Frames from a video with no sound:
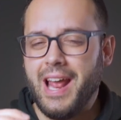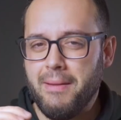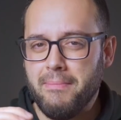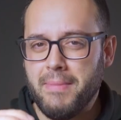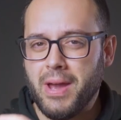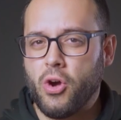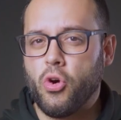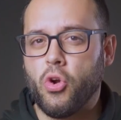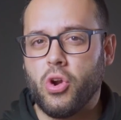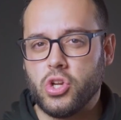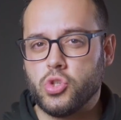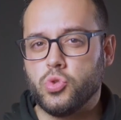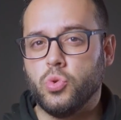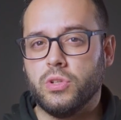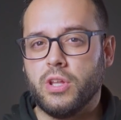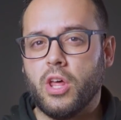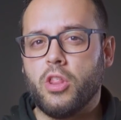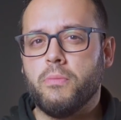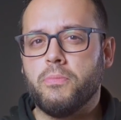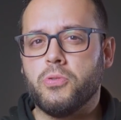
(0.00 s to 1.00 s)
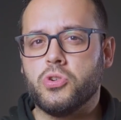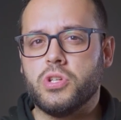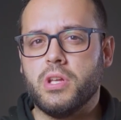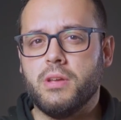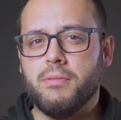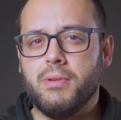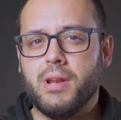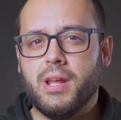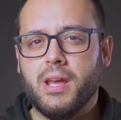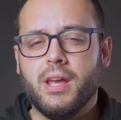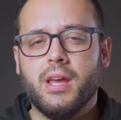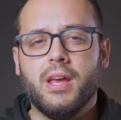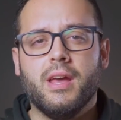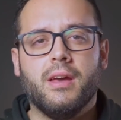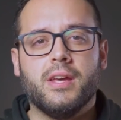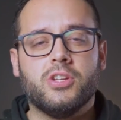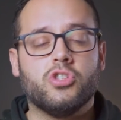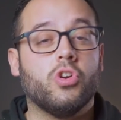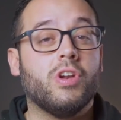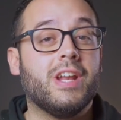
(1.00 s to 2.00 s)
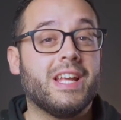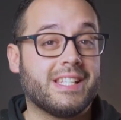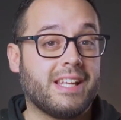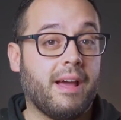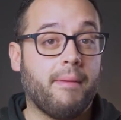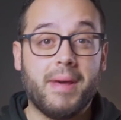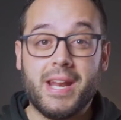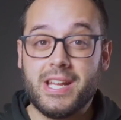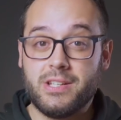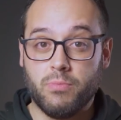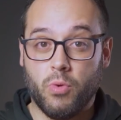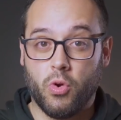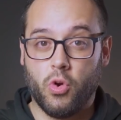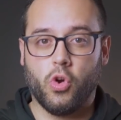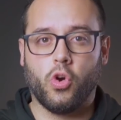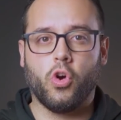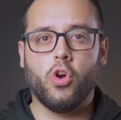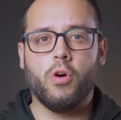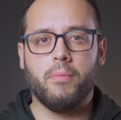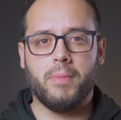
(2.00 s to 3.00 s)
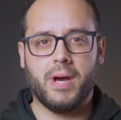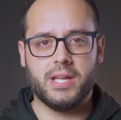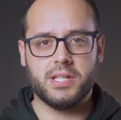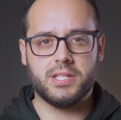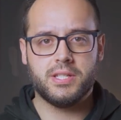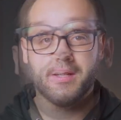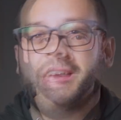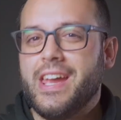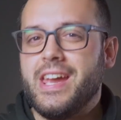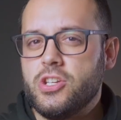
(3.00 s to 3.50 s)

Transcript: el mejor resultado posible son las cámaras monocromas.